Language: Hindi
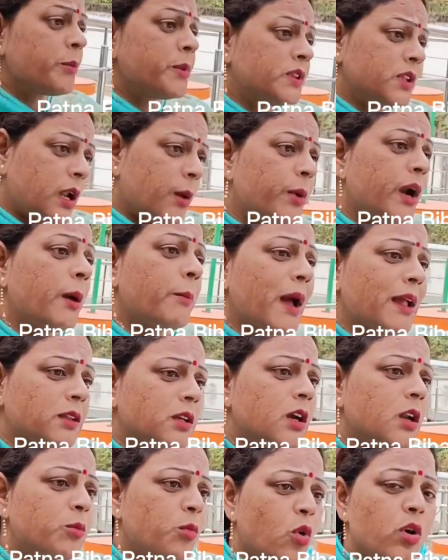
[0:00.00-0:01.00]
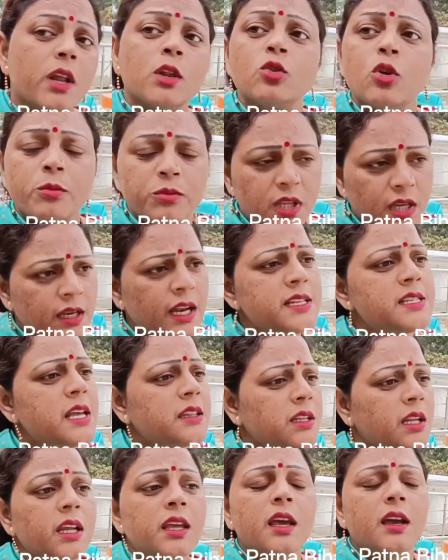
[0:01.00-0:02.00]
तो आप इतना बड़ा बात अगर बोल रहे हैं तो हम देखना
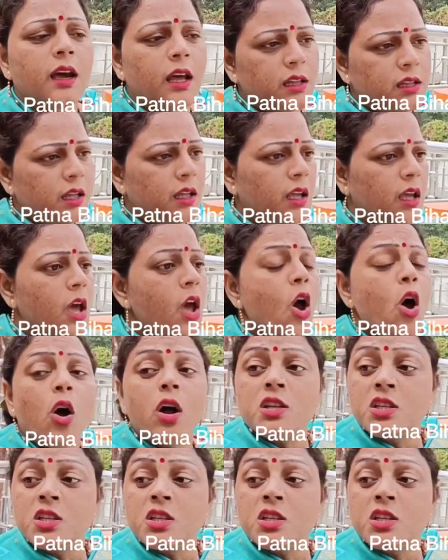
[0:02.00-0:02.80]
चाहते हैं कि कर देंगे